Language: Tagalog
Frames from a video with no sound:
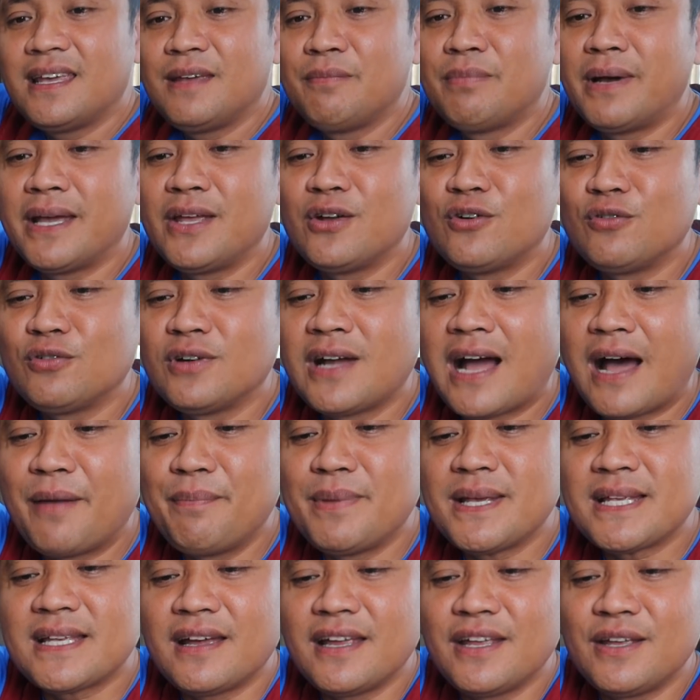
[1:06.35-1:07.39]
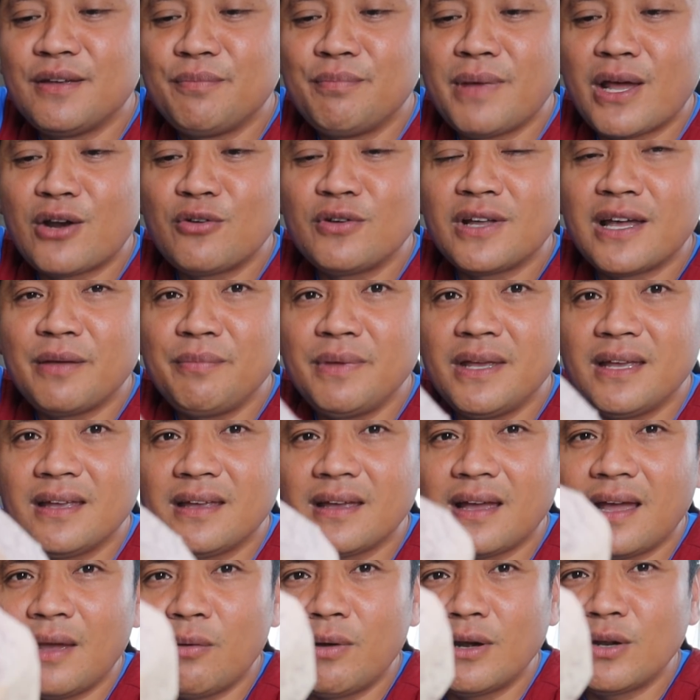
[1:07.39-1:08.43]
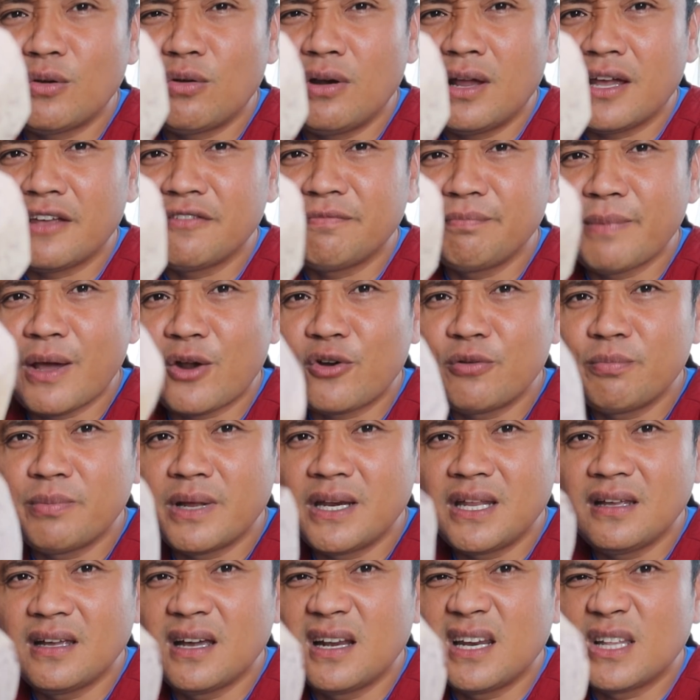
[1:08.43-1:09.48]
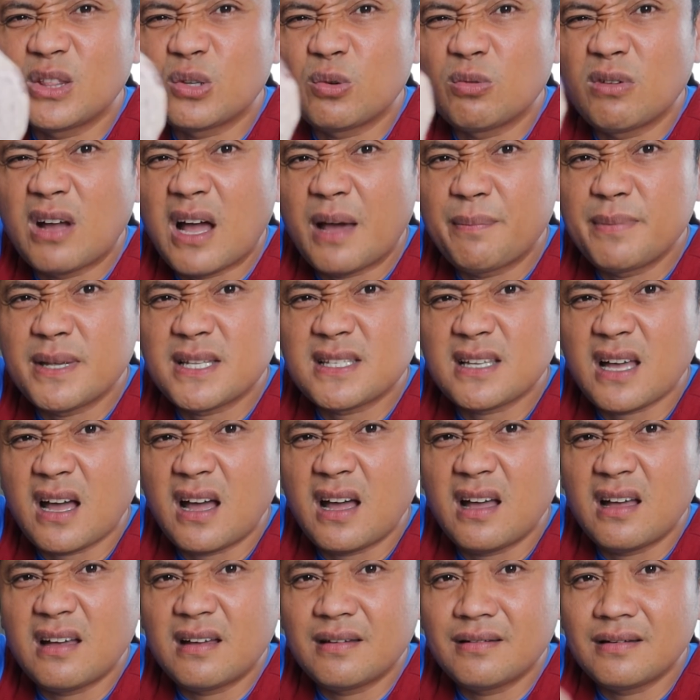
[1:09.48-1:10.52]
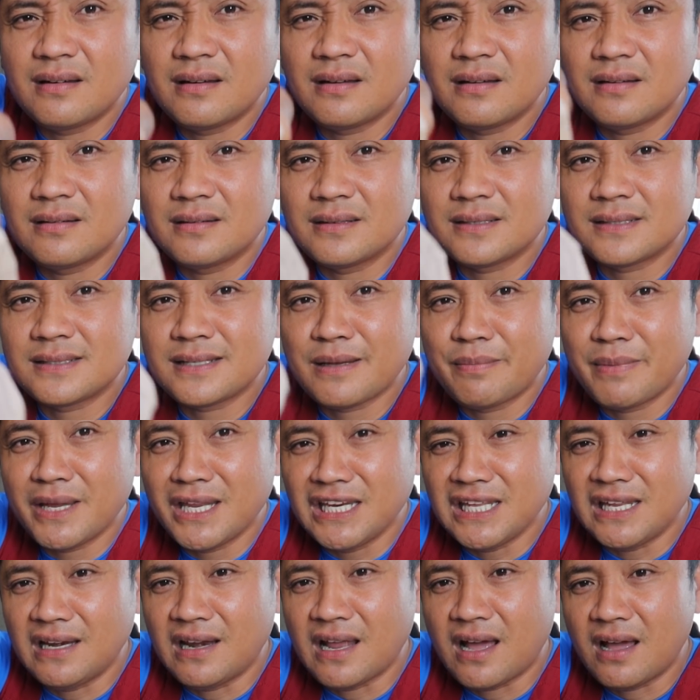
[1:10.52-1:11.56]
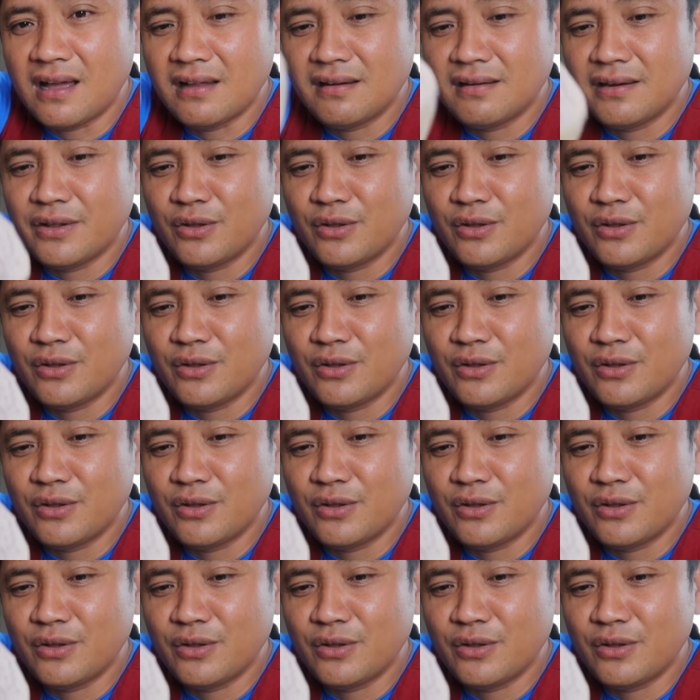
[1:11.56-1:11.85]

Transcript: Iba yung gabi. Meron kaming, ewan ko lang if meron ba ding ganitong gabi sa sa Maynila.